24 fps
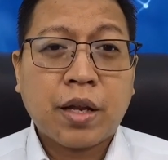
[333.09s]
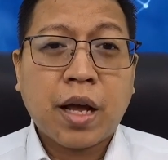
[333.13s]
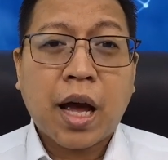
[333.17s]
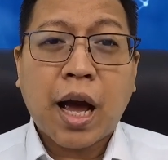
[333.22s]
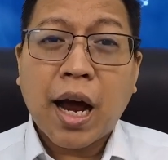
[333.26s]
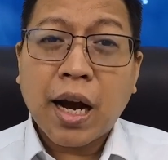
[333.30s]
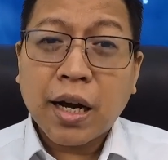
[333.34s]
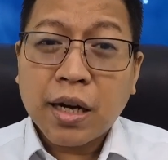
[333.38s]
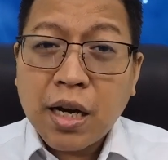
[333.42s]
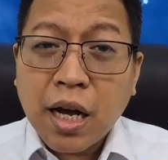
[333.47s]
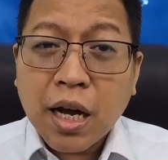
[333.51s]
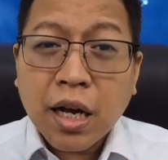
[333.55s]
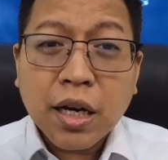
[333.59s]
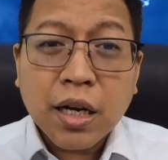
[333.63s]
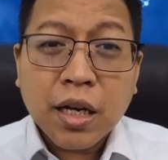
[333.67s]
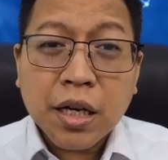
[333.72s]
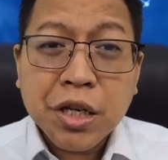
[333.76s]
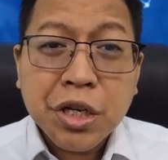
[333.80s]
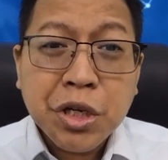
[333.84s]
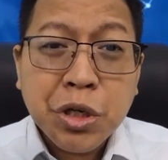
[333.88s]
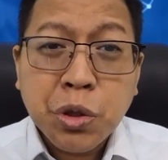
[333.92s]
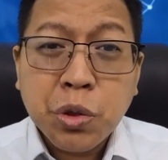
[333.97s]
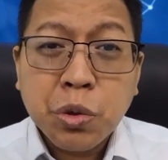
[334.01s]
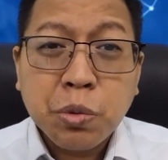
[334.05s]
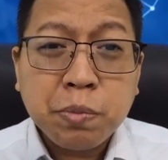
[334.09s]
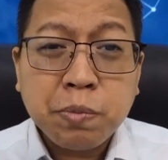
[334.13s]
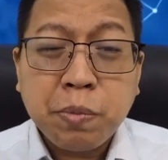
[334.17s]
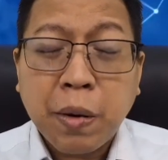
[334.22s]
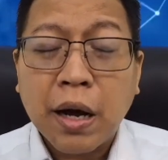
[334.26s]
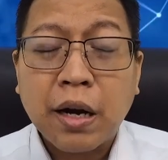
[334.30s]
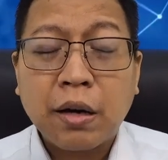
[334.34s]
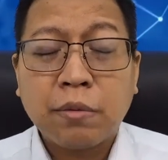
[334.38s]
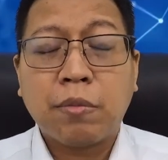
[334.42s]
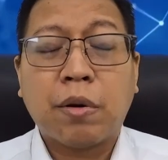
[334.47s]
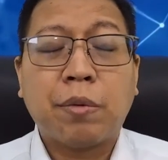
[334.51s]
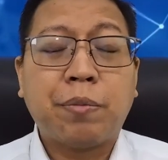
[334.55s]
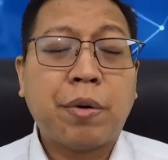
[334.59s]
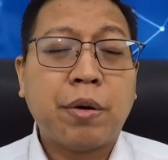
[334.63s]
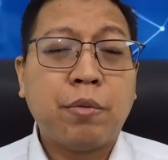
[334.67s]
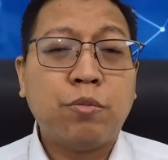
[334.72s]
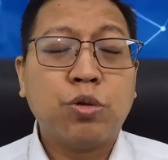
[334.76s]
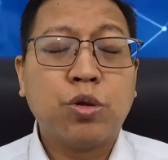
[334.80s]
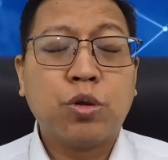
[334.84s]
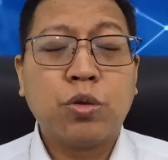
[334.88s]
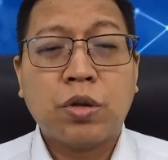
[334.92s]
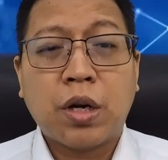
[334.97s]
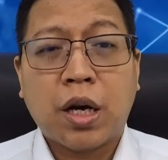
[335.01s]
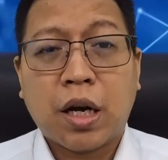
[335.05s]
Ada kehidupan, Bapak
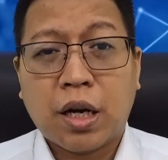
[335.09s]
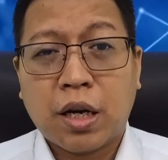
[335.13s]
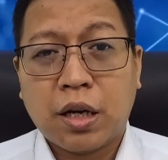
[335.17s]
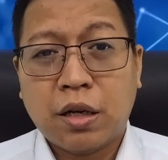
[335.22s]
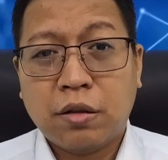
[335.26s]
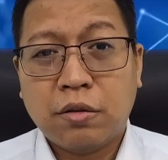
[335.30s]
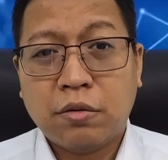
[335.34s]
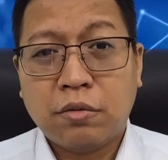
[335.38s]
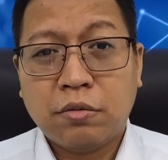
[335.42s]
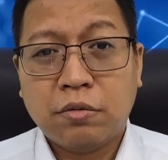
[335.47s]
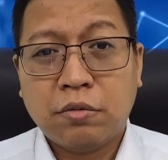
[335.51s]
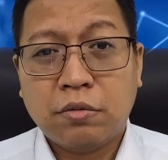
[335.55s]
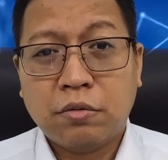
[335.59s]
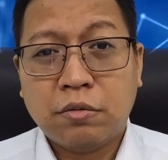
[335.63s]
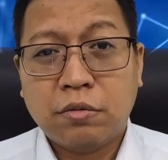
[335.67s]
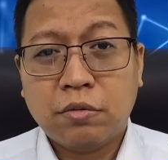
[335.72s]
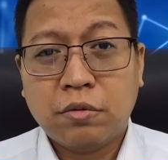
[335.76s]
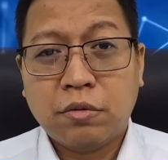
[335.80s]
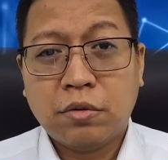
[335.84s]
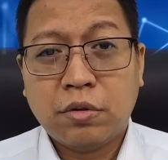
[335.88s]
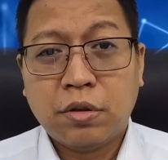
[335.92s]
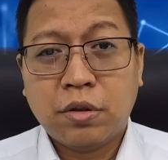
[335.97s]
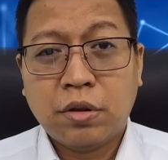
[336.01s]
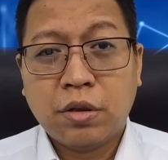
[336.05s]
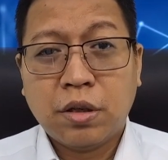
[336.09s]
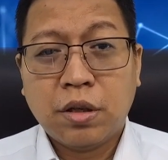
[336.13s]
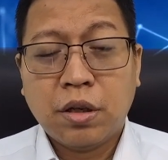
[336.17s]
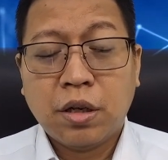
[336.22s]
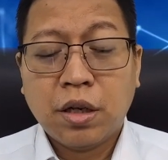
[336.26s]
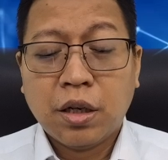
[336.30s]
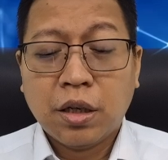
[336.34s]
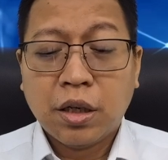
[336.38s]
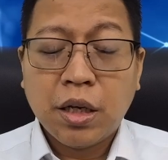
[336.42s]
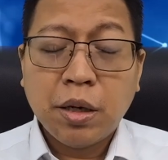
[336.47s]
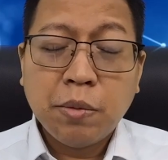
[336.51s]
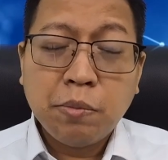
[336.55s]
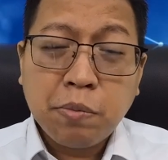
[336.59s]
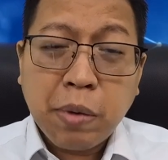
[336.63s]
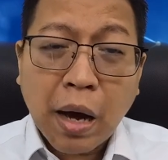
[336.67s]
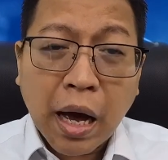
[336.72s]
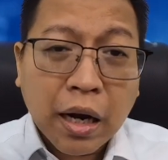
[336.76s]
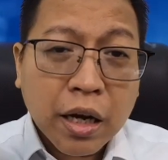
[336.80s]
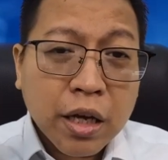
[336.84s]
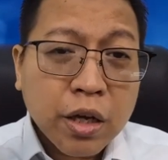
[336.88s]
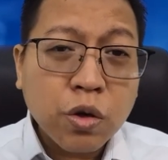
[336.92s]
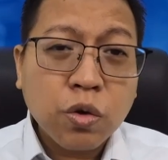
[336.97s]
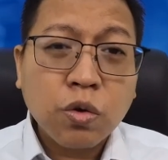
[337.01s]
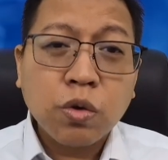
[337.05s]
Ibu Saudara. Di
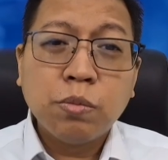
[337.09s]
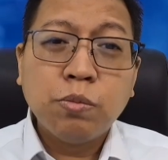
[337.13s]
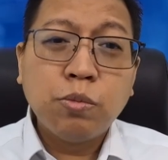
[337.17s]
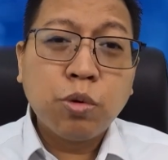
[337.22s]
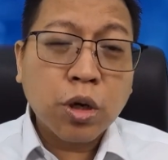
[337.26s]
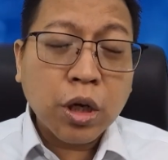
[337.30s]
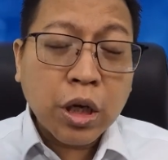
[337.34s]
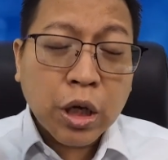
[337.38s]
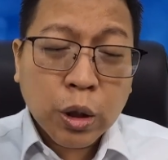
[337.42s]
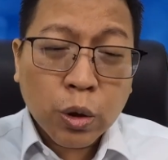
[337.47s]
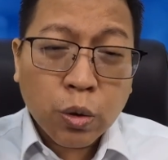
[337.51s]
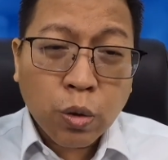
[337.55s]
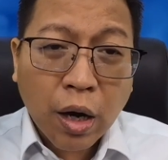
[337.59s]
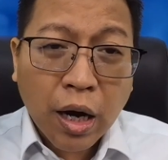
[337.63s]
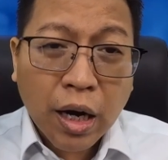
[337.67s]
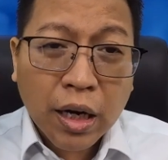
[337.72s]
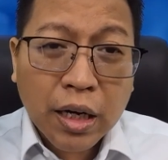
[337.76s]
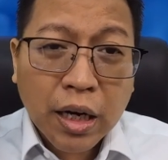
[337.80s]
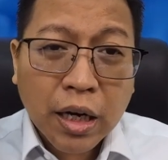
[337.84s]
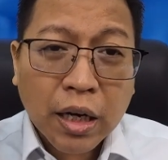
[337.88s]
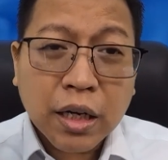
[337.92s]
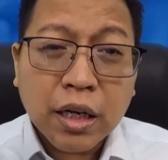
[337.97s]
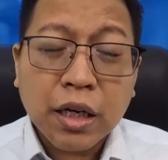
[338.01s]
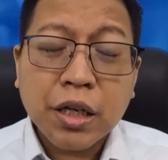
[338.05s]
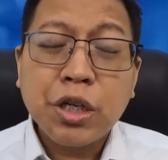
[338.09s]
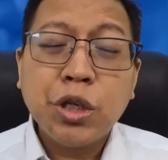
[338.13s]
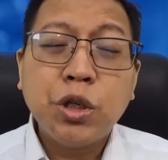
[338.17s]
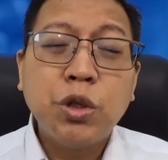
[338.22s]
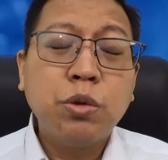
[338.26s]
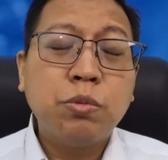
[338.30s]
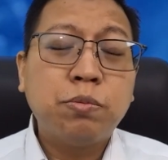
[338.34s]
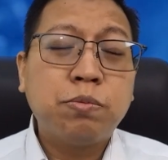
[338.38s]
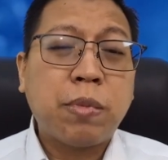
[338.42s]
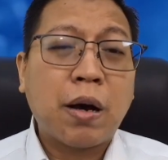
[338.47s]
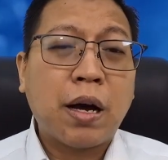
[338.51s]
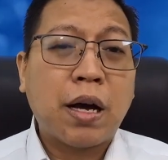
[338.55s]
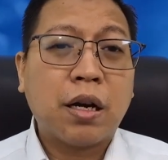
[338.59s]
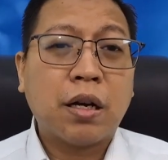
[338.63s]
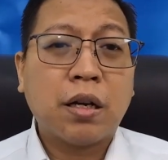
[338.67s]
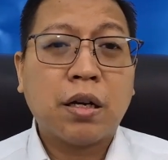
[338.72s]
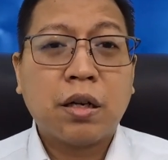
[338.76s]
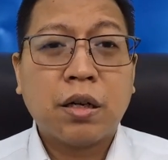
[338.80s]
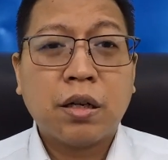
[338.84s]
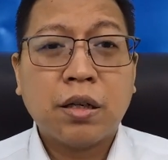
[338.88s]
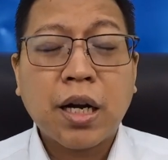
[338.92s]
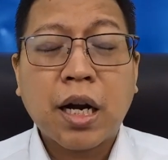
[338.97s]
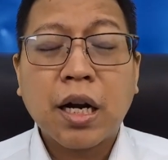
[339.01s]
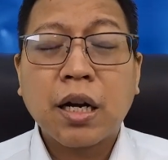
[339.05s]
balik kubur itu ada
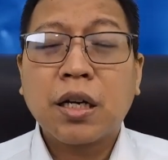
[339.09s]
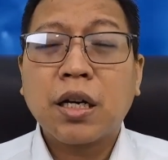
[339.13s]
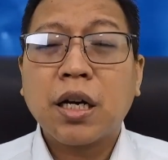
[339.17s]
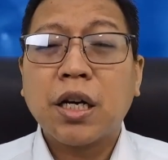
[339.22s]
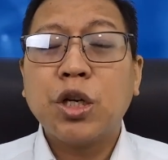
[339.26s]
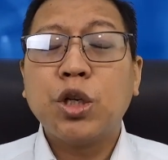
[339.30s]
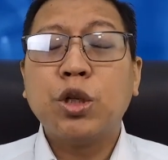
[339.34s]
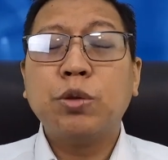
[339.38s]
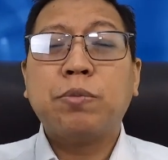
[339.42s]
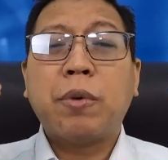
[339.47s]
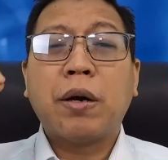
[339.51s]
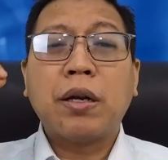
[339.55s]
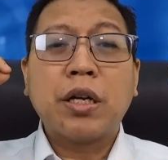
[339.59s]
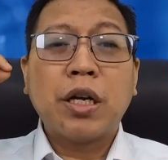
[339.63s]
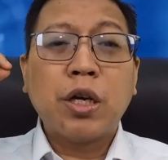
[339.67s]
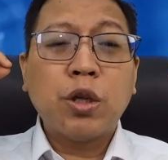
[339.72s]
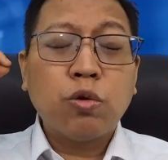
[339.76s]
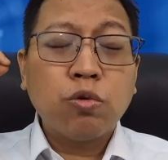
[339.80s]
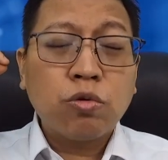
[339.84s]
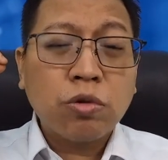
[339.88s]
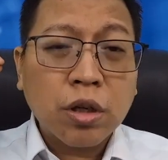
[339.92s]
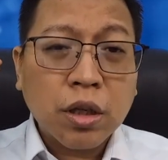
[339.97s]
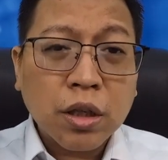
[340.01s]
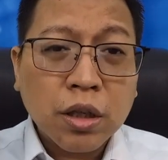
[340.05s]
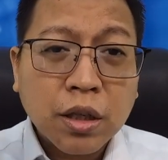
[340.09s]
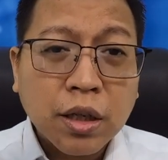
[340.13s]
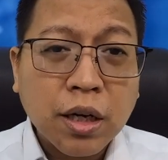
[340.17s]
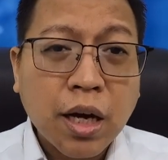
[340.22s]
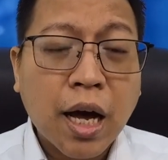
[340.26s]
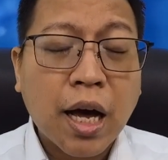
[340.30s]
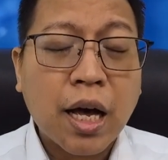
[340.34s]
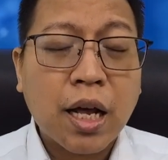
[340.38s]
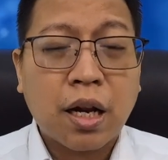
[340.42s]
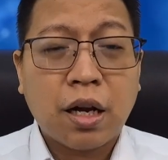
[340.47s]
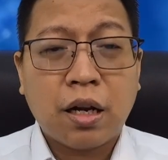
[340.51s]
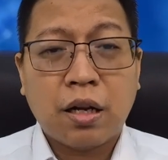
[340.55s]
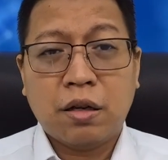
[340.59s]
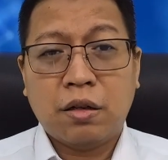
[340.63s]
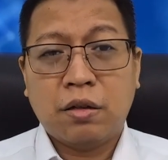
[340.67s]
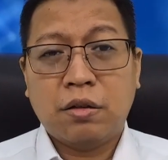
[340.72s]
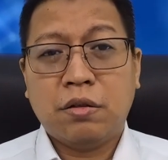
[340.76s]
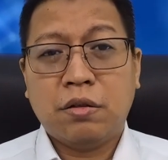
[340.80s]
kehidupan, dan kehidupan itu kekal.